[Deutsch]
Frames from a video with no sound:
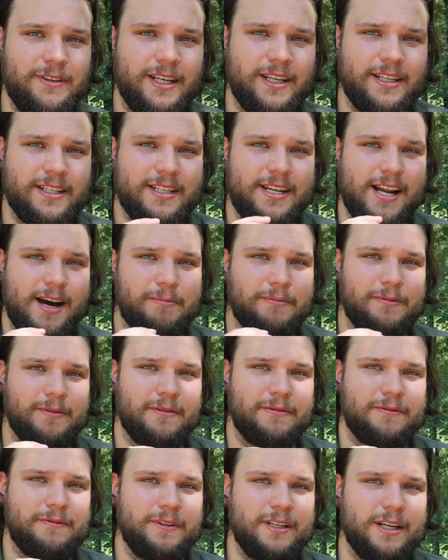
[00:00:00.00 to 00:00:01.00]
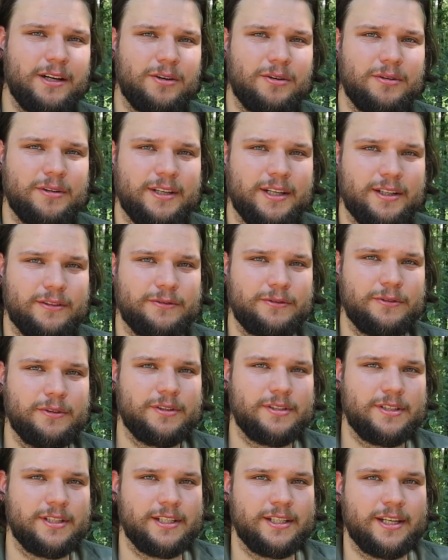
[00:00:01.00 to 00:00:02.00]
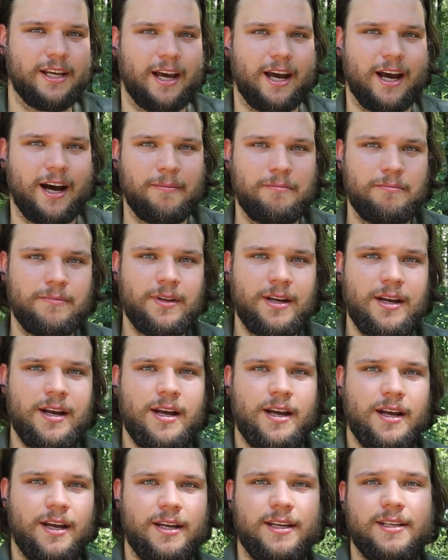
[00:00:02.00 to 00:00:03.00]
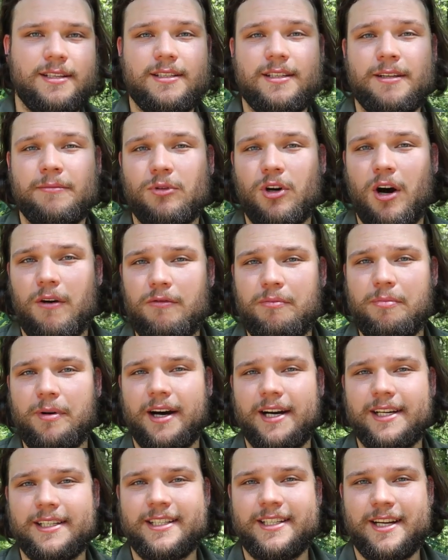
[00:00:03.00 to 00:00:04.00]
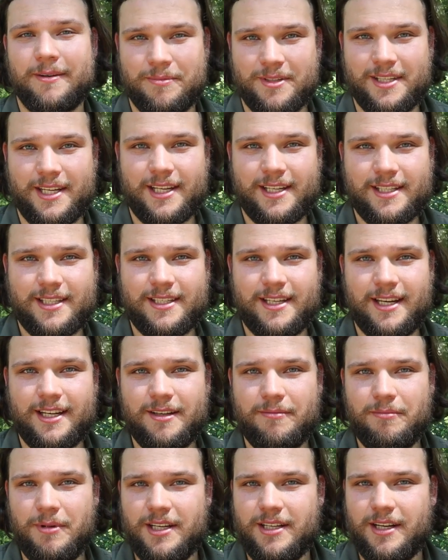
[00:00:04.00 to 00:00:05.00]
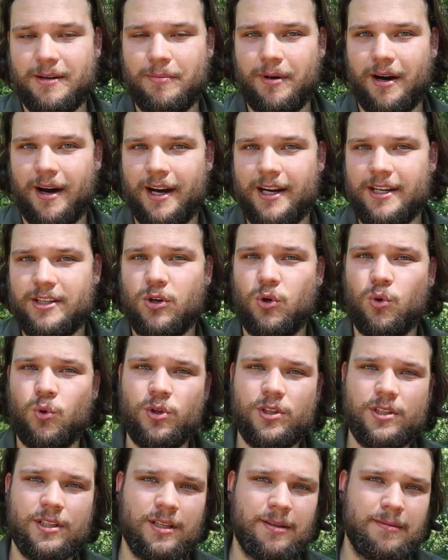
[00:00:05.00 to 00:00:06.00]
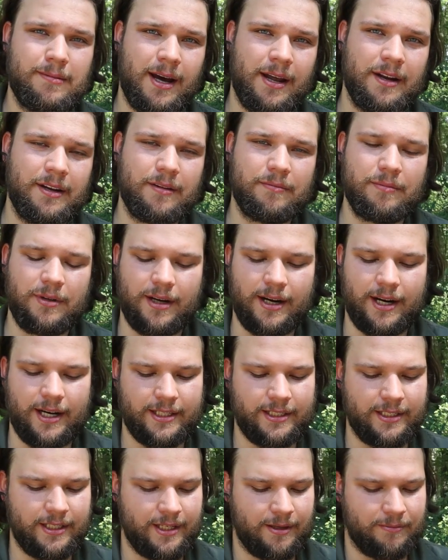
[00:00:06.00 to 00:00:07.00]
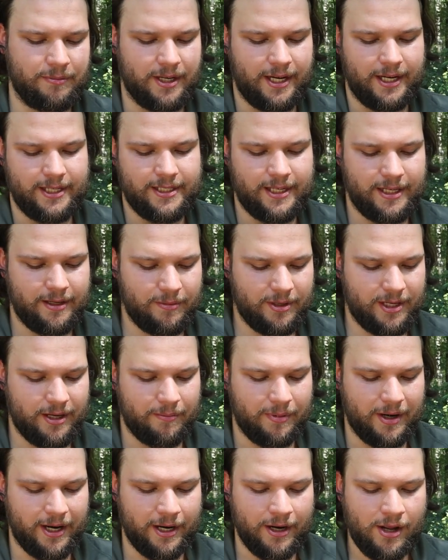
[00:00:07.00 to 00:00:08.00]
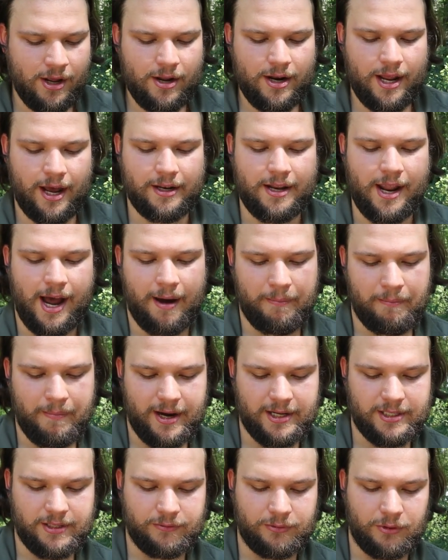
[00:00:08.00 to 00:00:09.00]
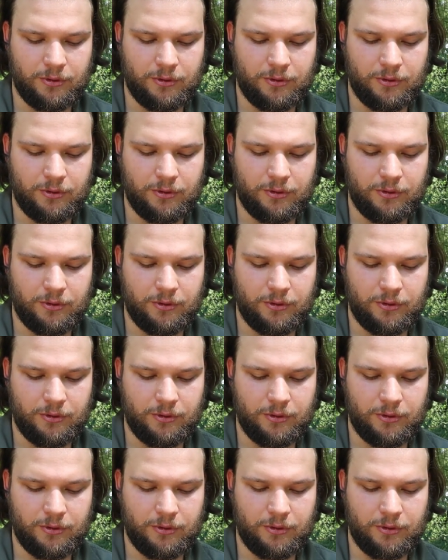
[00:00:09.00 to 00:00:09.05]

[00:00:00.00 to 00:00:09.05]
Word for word: wiegt knapp 440 Gramm, ist im Kopfbereich knapp 6 cm breit und in den anderen Bereichen knapp 3 cm breit, hat eine Abmaße